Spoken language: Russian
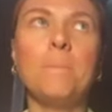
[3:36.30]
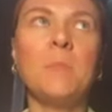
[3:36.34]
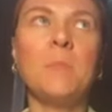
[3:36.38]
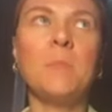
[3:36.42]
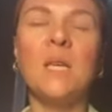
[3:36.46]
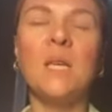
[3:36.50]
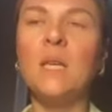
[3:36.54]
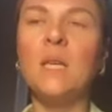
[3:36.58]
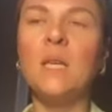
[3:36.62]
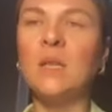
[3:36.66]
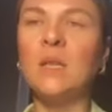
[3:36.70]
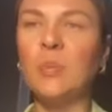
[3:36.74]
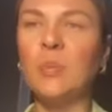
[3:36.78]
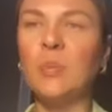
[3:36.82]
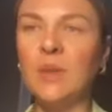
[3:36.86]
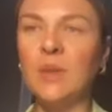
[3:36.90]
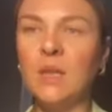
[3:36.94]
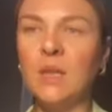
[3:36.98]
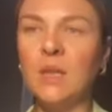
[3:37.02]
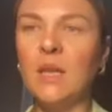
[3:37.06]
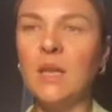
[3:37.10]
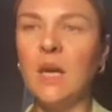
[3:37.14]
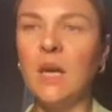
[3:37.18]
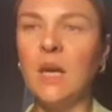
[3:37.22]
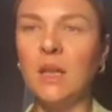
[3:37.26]
каких-то
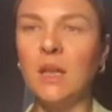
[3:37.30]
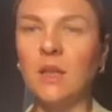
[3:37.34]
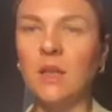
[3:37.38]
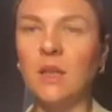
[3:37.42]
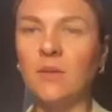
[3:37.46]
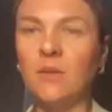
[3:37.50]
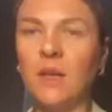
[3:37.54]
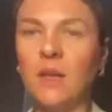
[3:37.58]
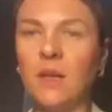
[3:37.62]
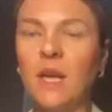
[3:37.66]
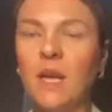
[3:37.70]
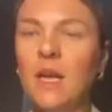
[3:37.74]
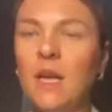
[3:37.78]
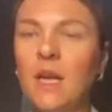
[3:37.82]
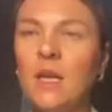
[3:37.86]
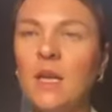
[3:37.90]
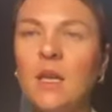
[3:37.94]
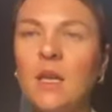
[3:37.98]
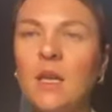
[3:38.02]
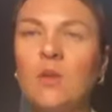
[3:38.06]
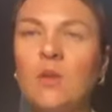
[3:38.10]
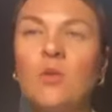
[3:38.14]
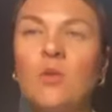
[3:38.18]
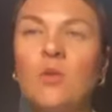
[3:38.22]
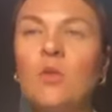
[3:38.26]
планетарных
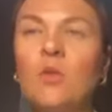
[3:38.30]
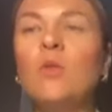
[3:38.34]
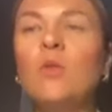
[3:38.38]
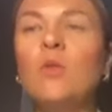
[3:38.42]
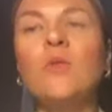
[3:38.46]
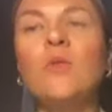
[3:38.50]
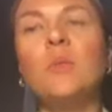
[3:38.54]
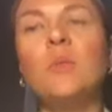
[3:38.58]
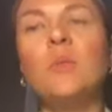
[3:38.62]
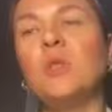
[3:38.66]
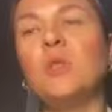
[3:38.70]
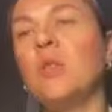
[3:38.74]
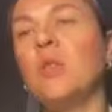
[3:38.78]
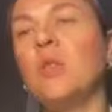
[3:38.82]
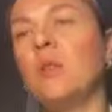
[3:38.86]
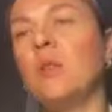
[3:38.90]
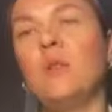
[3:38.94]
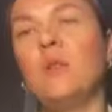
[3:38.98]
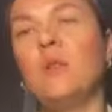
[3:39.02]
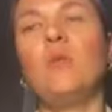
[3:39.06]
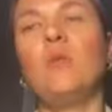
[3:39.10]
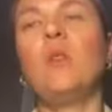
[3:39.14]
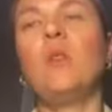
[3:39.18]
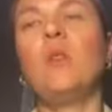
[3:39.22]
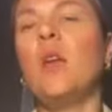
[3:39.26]
влияний, Новый год вообще
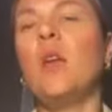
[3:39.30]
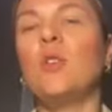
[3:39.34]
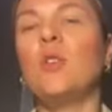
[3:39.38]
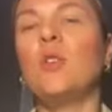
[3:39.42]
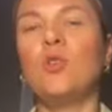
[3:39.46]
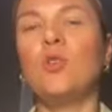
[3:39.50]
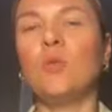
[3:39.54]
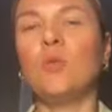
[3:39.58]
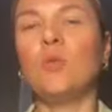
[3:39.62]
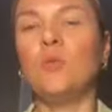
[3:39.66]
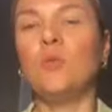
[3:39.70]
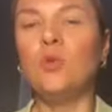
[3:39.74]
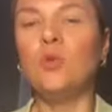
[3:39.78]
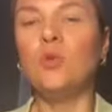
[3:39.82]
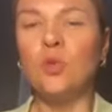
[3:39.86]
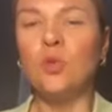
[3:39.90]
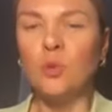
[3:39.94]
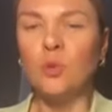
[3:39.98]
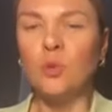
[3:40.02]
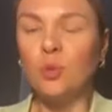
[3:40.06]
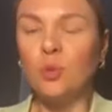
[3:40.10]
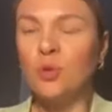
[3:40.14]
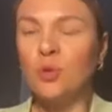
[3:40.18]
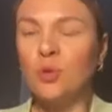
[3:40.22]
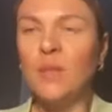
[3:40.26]
ни о чем. Ну, то есть
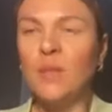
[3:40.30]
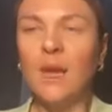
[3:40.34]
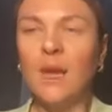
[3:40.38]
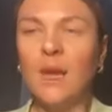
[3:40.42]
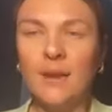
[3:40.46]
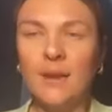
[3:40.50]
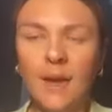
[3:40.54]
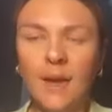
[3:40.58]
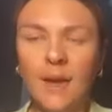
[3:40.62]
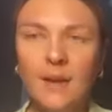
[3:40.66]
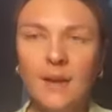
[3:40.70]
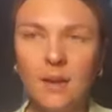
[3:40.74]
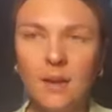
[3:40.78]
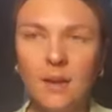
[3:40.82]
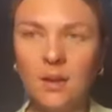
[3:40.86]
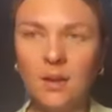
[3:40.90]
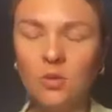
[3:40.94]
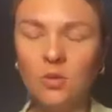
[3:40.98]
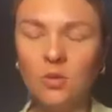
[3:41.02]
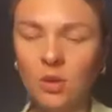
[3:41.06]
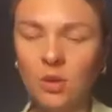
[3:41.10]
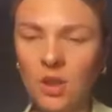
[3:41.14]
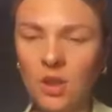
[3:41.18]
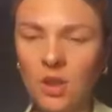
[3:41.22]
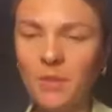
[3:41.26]
пустая дата,
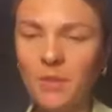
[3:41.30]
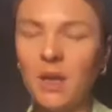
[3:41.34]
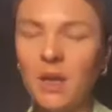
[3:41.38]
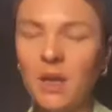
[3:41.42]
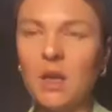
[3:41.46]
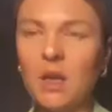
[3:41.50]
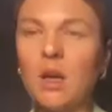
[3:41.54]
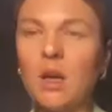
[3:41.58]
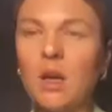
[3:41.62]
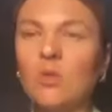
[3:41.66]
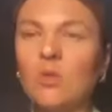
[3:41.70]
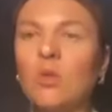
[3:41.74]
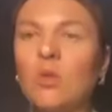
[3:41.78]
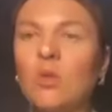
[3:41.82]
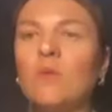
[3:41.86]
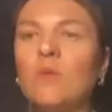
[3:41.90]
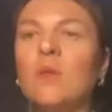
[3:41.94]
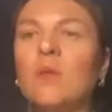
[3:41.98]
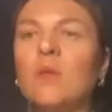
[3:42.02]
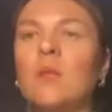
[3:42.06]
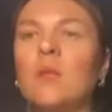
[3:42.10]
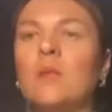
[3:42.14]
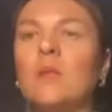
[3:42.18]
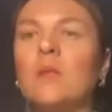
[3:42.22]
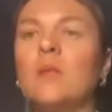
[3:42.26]
которая не имеет
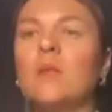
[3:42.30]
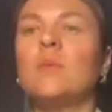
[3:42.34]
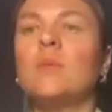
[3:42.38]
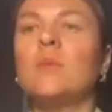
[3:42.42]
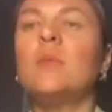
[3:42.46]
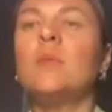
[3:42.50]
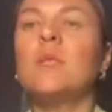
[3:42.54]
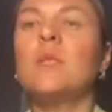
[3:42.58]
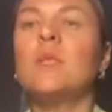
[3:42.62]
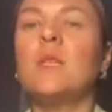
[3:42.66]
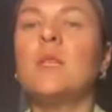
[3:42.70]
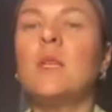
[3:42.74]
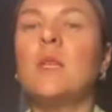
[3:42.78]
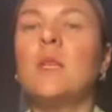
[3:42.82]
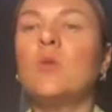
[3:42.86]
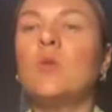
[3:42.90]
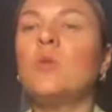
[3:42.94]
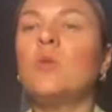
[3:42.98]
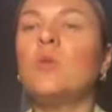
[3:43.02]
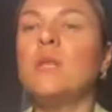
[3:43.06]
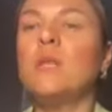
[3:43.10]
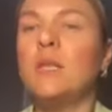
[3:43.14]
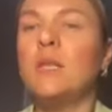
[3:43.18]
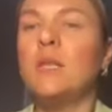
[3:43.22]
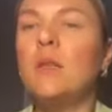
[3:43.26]
никакого смысла,
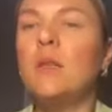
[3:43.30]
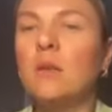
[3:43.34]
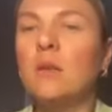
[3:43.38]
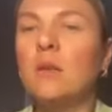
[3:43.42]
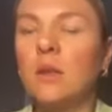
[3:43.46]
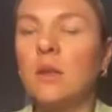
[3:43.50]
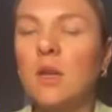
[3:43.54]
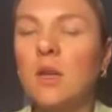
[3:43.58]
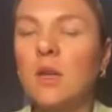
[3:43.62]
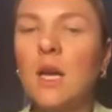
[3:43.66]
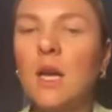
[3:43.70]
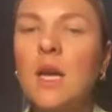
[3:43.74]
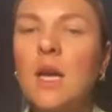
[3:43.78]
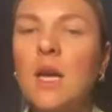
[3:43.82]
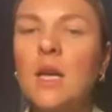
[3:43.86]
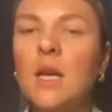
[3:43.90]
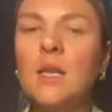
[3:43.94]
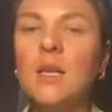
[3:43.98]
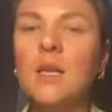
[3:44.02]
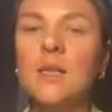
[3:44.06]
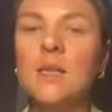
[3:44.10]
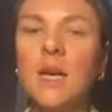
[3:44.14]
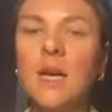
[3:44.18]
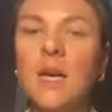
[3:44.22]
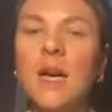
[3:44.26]
никакой силы.
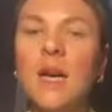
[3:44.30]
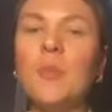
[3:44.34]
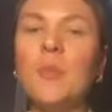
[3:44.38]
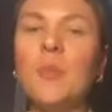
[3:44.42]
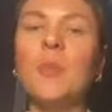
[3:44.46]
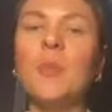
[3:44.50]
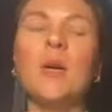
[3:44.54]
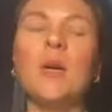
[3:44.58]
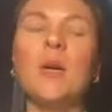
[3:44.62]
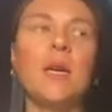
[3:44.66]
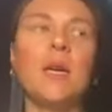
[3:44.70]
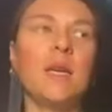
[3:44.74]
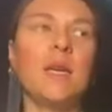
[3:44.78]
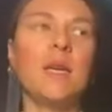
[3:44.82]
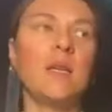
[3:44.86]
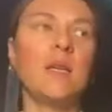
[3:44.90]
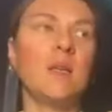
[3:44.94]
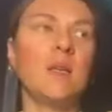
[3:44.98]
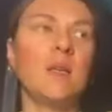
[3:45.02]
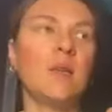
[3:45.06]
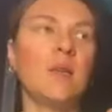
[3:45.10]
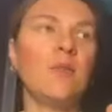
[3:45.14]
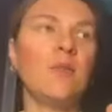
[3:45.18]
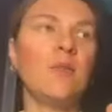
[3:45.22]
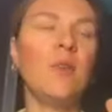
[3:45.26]
Самое
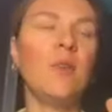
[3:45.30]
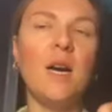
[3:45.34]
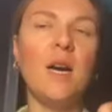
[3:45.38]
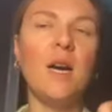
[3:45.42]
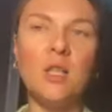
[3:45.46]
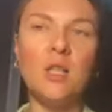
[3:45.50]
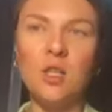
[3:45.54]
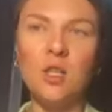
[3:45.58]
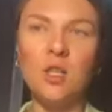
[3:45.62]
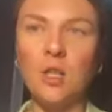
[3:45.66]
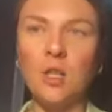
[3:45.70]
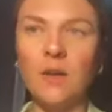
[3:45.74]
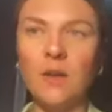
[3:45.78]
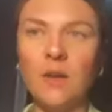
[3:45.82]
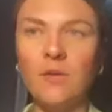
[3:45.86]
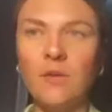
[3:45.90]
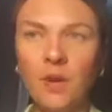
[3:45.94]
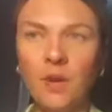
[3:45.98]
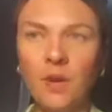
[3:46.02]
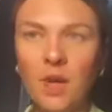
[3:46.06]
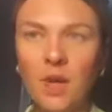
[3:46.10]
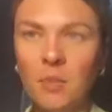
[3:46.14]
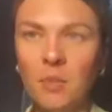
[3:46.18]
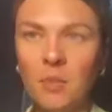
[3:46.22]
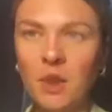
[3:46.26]
э, важное
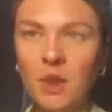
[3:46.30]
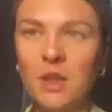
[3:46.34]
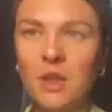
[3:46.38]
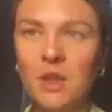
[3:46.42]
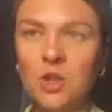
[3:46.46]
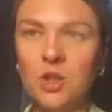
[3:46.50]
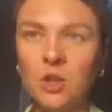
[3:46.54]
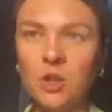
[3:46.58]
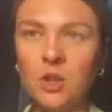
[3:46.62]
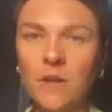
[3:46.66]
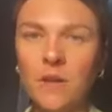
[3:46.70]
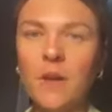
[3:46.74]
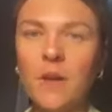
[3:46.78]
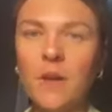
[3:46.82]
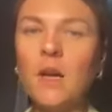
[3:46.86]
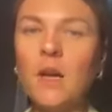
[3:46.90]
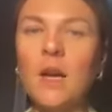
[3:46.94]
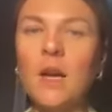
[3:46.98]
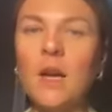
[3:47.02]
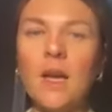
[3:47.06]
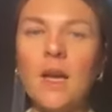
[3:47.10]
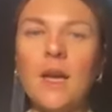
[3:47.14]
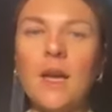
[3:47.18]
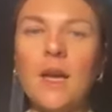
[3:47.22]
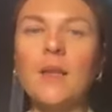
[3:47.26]
время для человека —
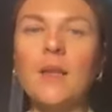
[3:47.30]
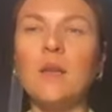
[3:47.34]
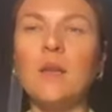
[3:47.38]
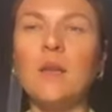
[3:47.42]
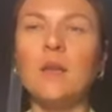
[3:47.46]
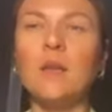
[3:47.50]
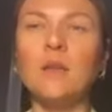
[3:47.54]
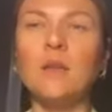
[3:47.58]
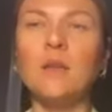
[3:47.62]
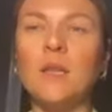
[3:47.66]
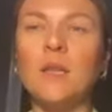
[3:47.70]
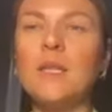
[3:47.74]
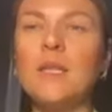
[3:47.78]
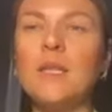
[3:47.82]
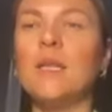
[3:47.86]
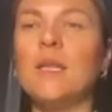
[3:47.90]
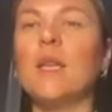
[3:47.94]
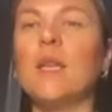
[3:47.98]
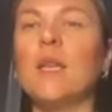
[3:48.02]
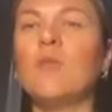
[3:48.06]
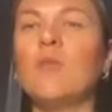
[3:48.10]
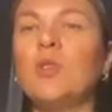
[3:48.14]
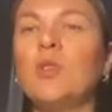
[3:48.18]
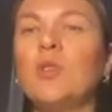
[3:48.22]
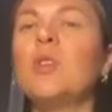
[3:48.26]
это как
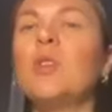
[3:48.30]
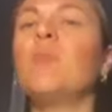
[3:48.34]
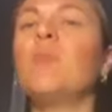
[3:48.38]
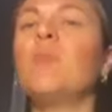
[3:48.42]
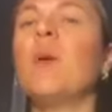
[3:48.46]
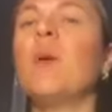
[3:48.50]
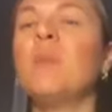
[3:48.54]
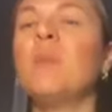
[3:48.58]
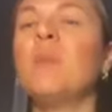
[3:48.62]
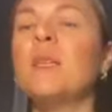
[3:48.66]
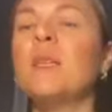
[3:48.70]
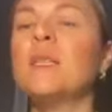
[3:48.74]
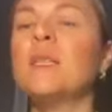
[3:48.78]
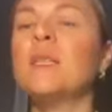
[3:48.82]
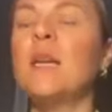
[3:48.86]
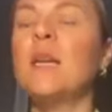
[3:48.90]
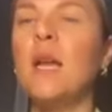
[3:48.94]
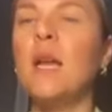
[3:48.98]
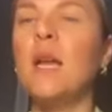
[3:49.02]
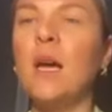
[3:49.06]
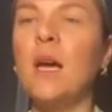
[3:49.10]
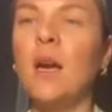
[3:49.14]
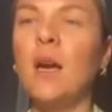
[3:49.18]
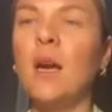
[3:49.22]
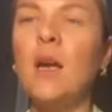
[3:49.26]
раз-таки вот этот момент
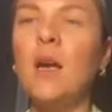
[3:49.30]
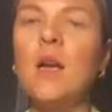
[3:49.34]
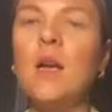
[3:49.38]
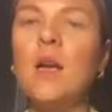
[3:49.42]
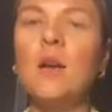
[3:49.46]
соляра.